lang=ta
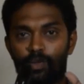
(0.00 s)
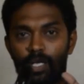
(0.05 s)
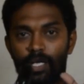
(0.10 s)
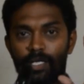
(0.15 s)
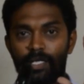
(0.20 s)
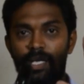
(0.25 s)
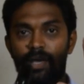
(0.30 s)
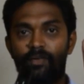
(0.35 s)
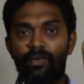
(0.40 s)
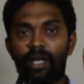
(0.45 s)

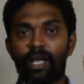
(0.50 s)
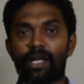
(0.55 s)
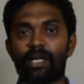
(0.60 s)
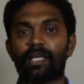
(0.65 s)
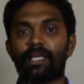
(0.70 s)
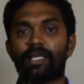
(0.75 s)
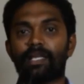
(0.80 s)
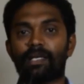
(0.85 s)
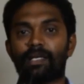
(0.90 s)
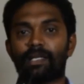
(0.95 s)
உங்ககிட்ட அவங்கக்கிட்ட
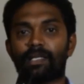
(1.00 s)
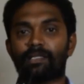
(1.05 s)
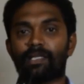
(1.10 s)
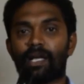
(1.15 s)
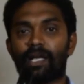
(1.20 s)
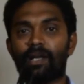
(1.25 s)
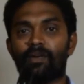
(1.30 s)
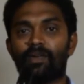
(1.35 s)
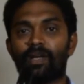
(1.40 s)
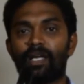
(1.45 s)
இருக்கிற
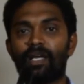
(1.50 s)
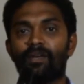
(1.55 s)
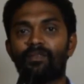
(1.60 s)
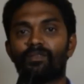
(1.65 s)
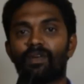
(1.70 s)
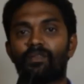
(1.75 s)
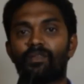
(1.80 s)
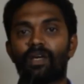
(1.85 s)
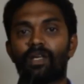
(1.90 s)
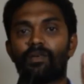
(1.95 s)
தகவலை
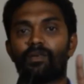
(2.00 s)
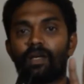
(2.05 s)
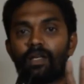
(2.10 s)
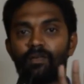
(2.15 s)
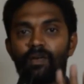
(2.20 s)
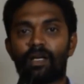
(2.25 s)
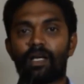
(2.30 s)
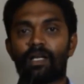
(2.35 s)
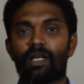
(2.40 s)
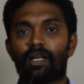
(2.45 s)
வெவ்வேறு
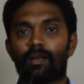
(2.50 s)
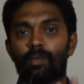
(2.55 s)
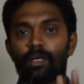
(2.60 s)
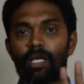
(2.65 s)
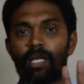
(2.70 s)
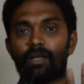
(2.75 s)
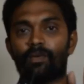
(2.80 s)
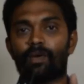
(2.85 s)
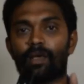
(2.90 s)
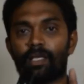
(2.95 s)
வடிவங்களில் நம்ம
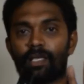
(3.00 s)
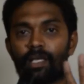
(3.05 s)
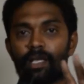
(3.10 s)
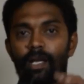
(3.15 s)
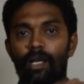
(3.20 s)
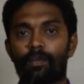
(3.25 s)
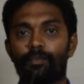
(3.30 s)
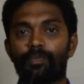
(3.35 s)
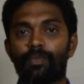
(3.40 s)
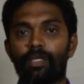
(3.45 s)
கேட்டு
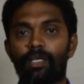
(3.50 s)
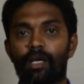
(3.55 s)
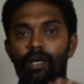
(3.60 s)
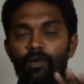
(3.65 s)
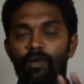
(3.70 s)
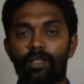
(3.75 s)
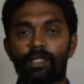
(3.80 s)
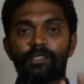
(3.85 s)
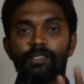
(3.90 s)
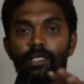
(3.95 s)
வாங்கிக்கலாம்
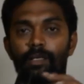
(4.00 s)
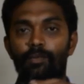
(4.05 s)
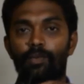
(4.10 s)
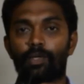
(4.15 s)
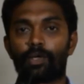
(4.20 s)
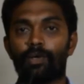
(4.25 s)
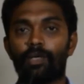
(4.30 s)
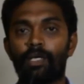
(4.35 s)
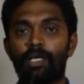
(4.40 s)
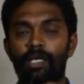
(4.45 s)
அவ்வளோதான் செய்ய
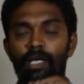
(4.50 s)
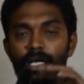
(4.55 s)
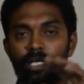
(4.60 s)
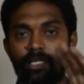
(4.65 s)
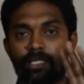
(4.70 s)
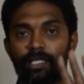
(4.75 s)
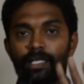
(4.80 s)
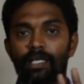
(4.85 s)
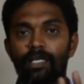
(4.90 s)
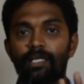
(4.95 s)
முடியும்
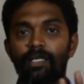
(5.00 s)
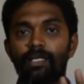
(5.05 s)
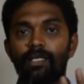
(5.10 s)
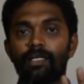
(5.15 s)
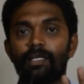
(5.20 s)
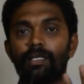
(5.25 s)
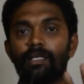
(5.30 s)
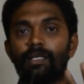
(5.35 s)
இதுக்கு